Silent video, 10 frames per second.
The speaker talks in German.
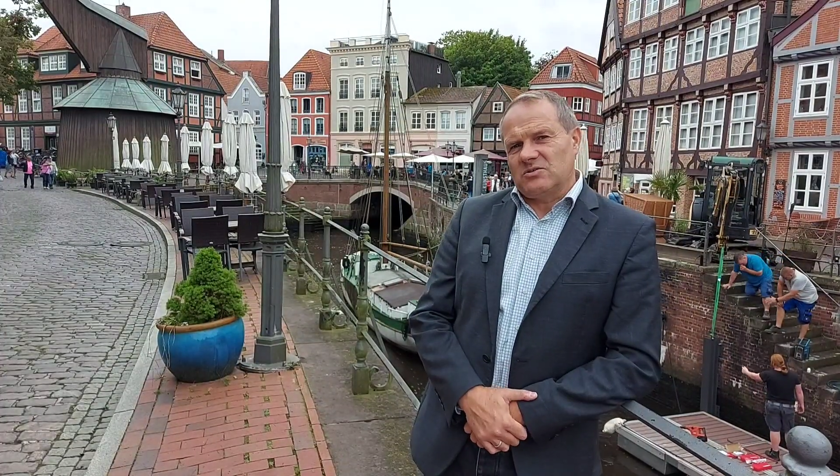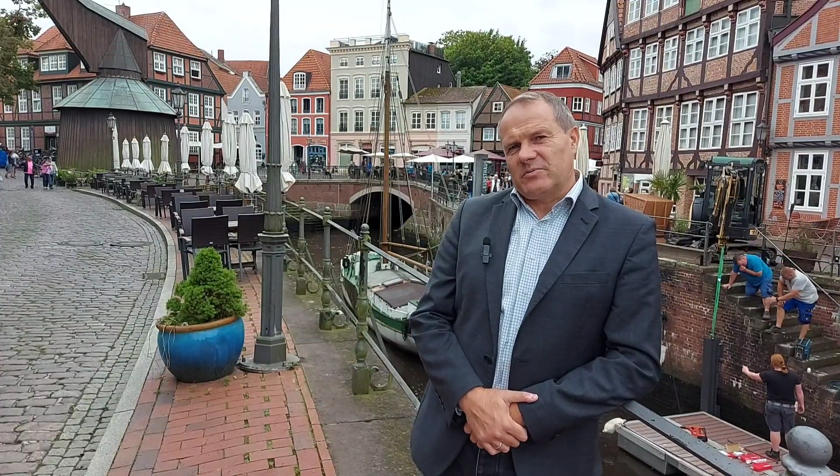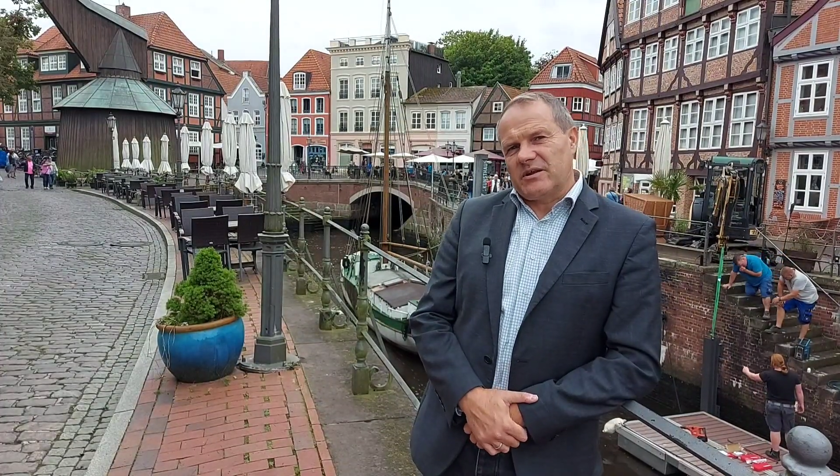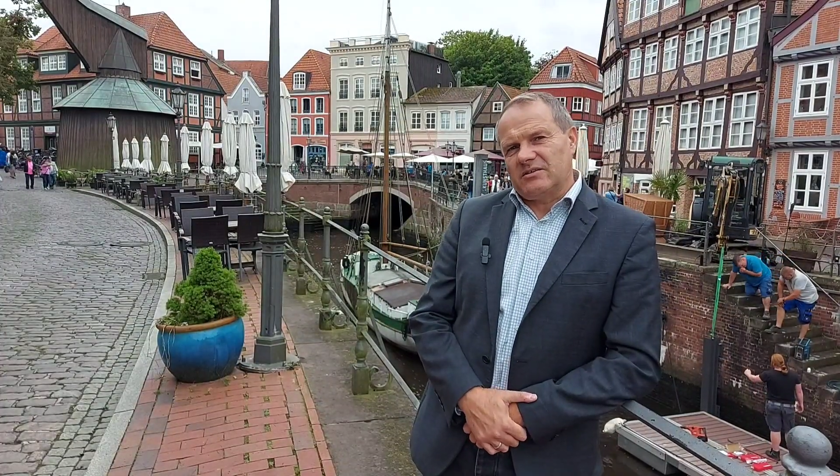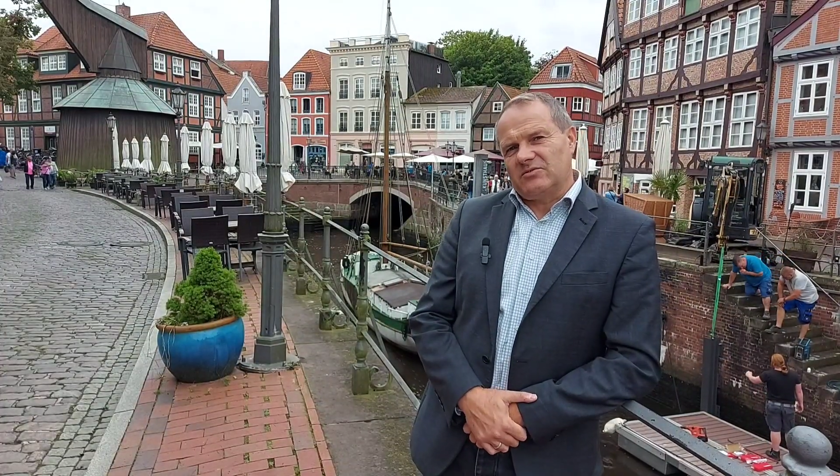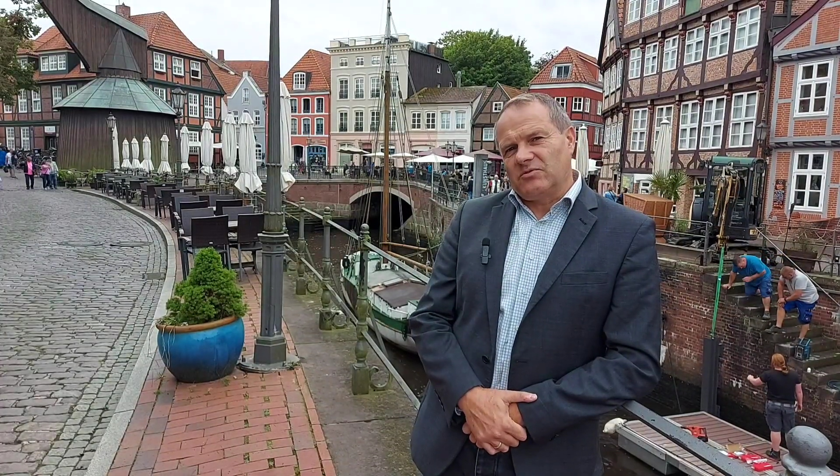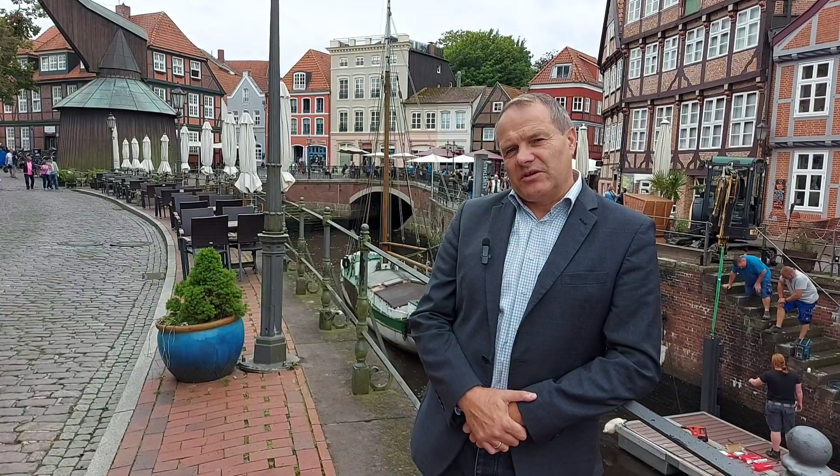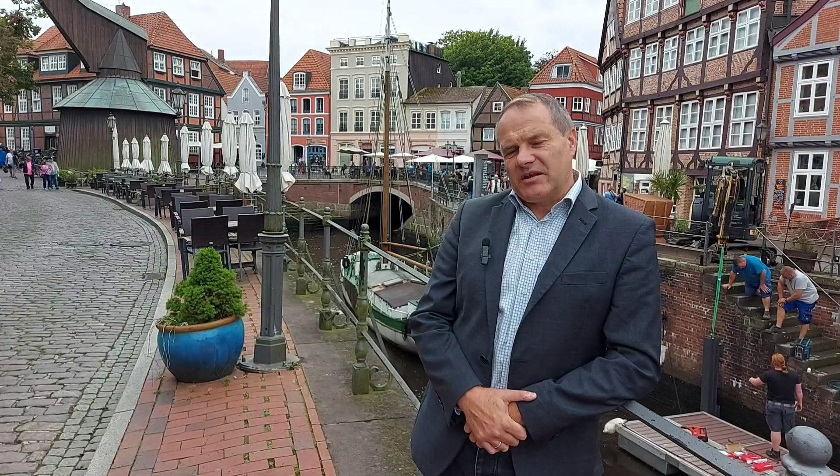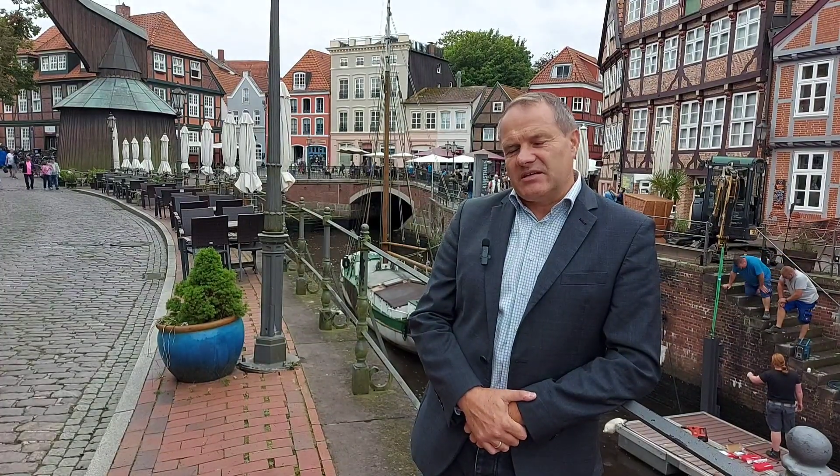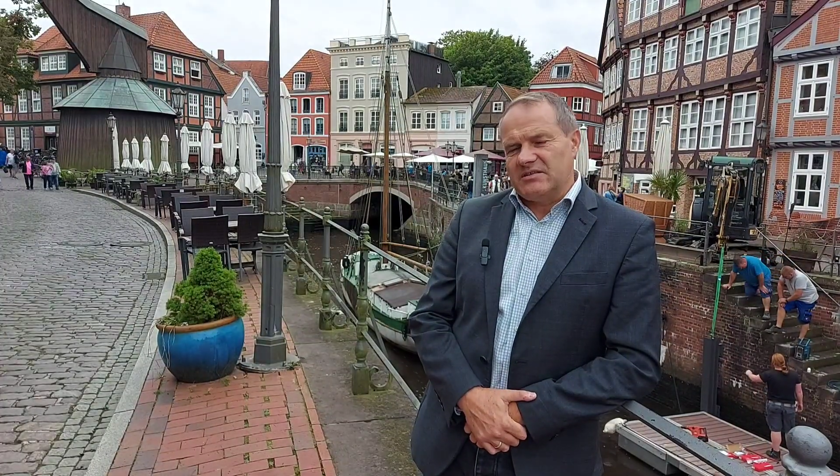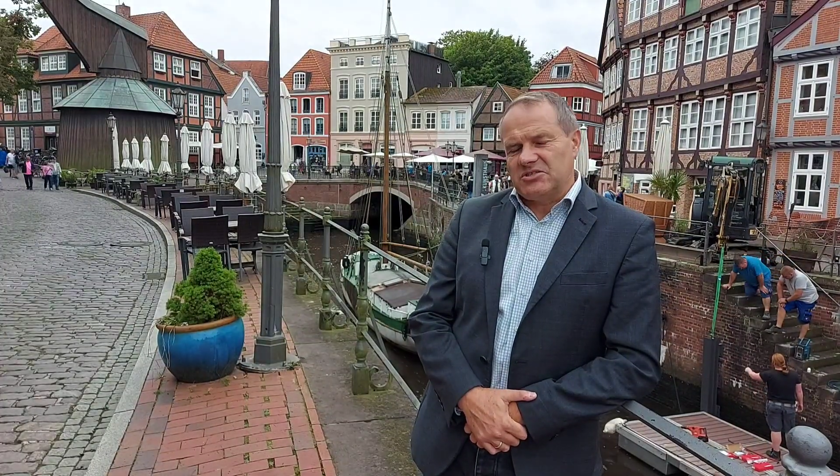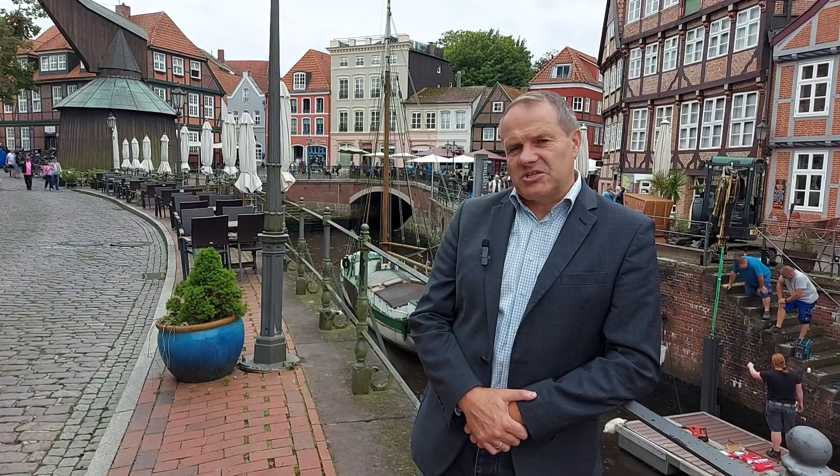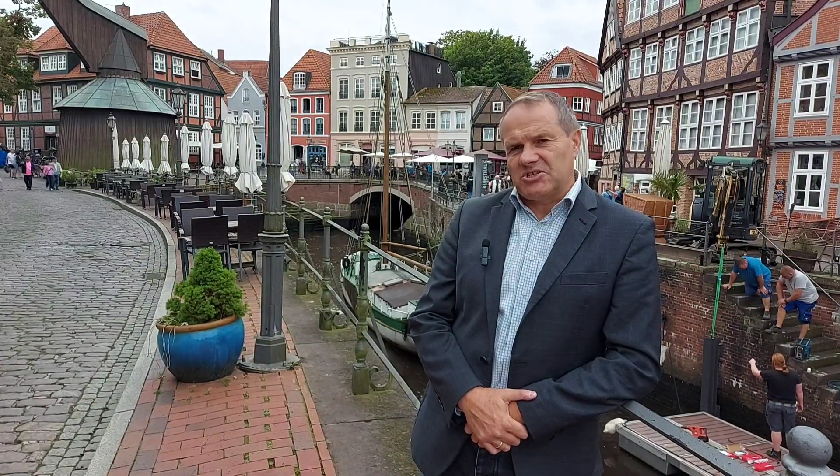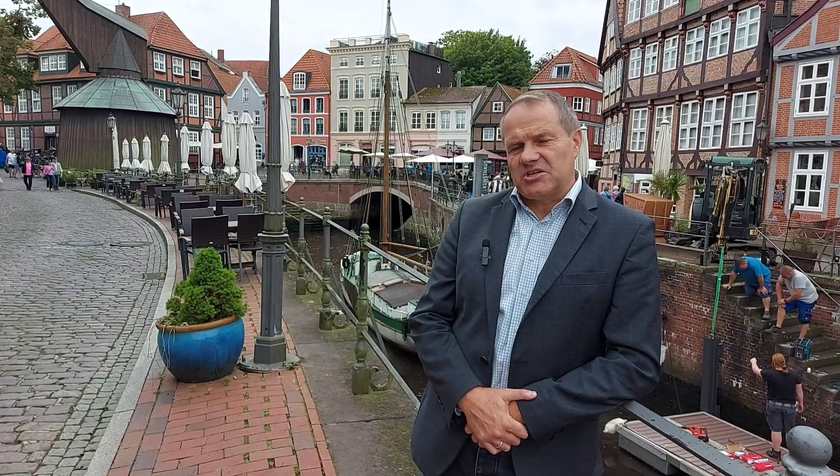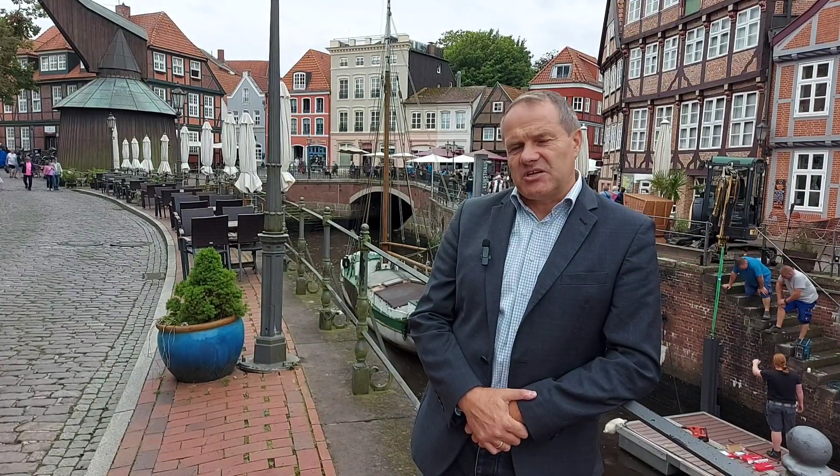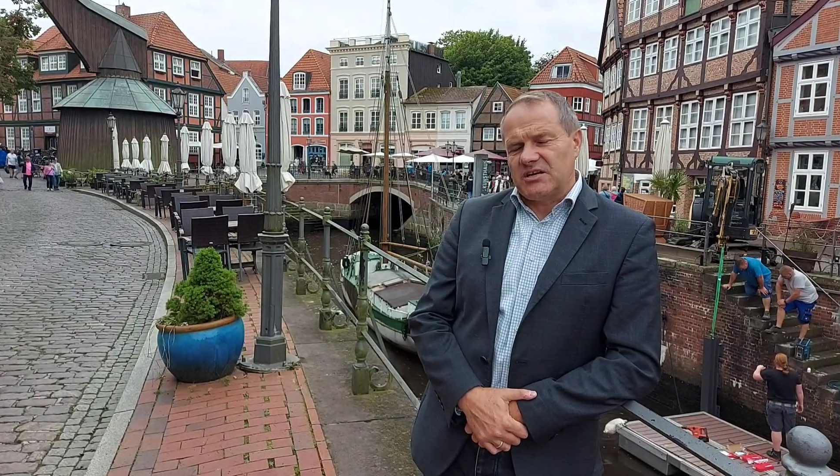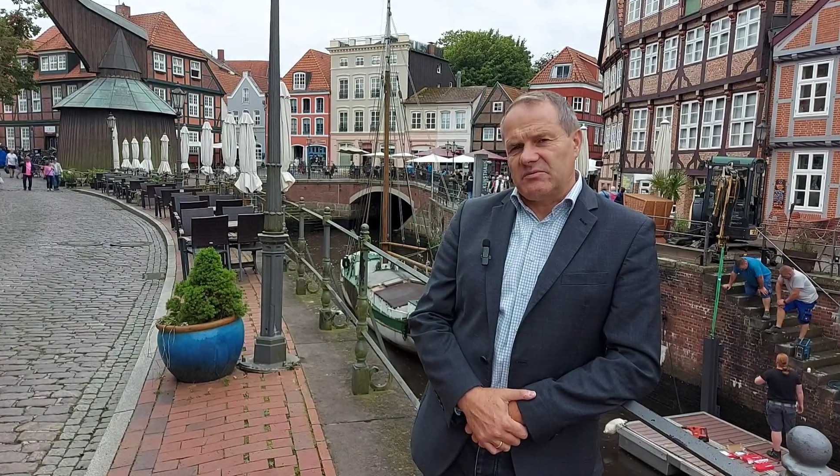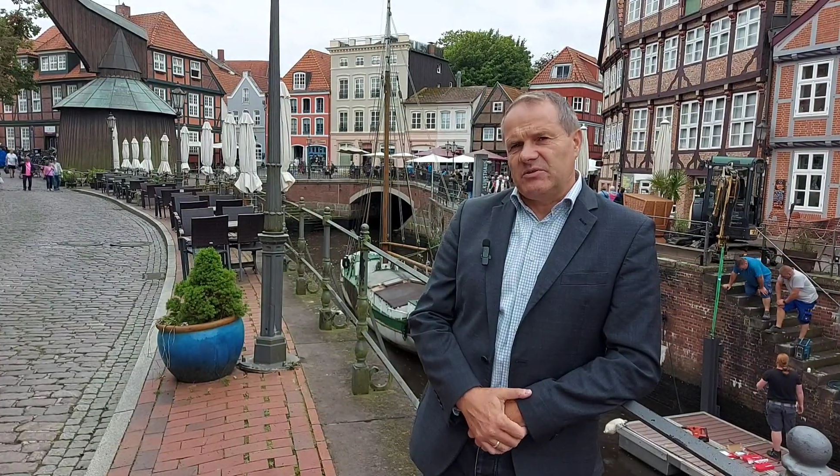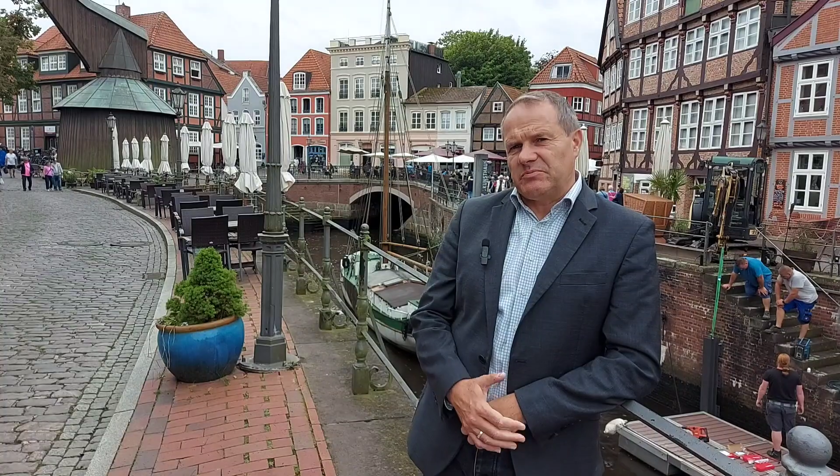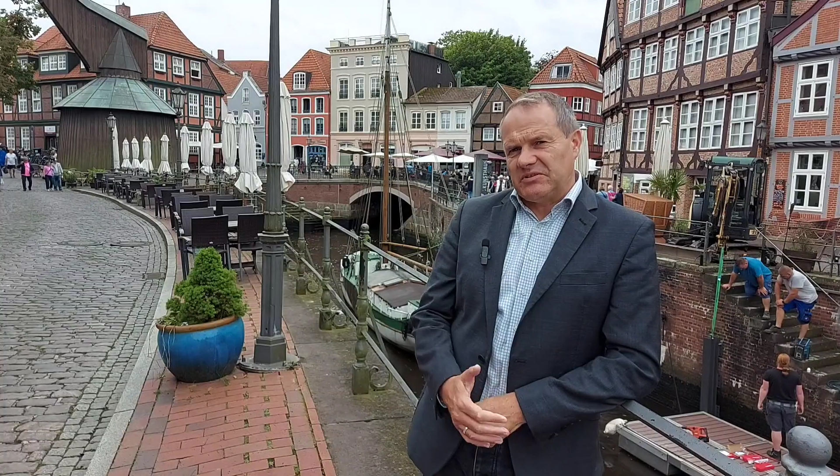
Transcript: Übernachtungen in der Hansestadt Stade mit